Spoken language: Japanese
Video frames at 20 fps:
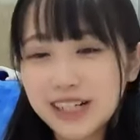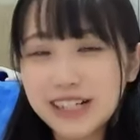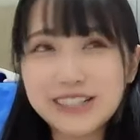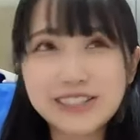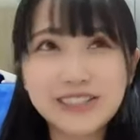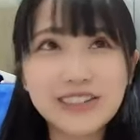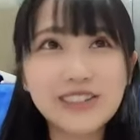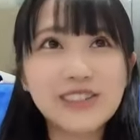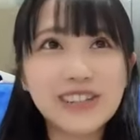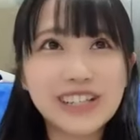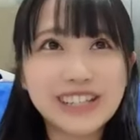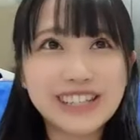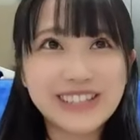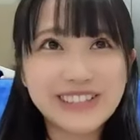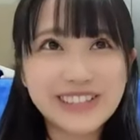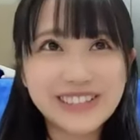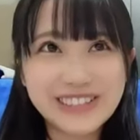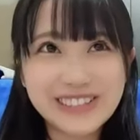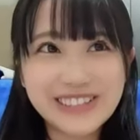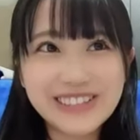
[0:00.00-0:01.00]
帰るのがっ
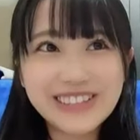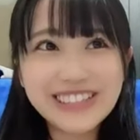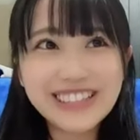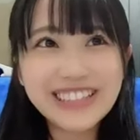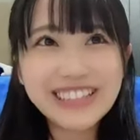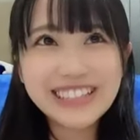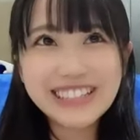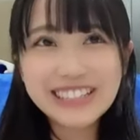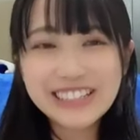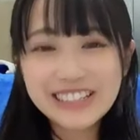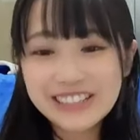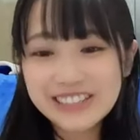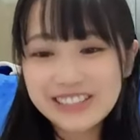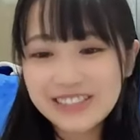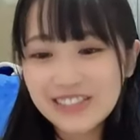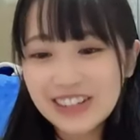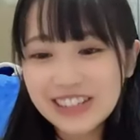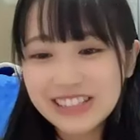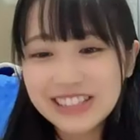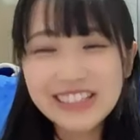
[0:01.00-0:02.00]
てこと、うん、
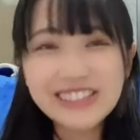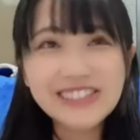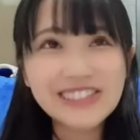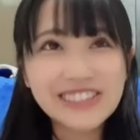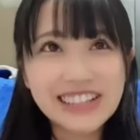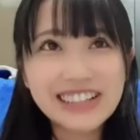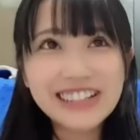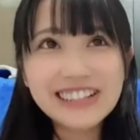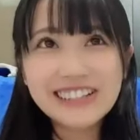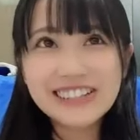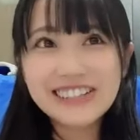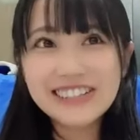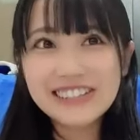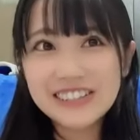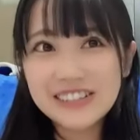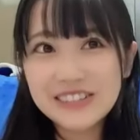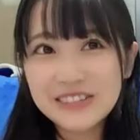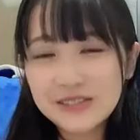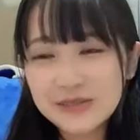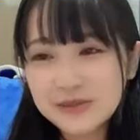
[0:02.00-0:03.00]
終わったのが
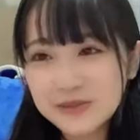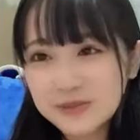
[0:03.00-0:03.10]
そう